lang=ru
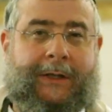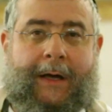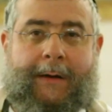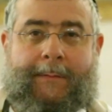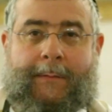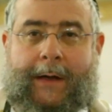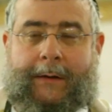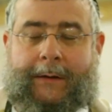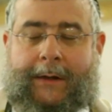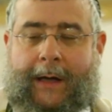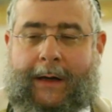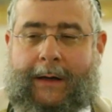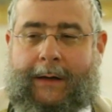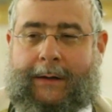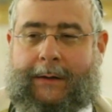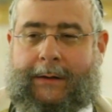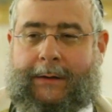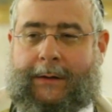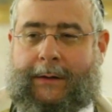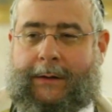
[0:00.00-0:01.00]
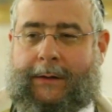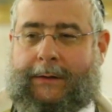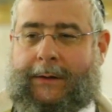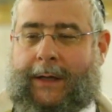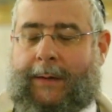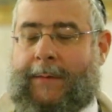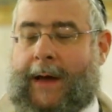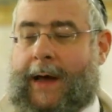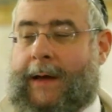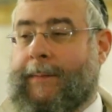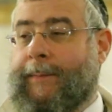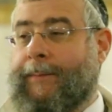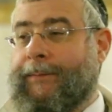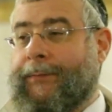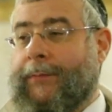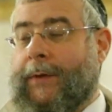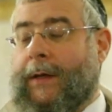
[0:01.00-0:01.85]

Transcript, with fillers: дом, да, э, дома,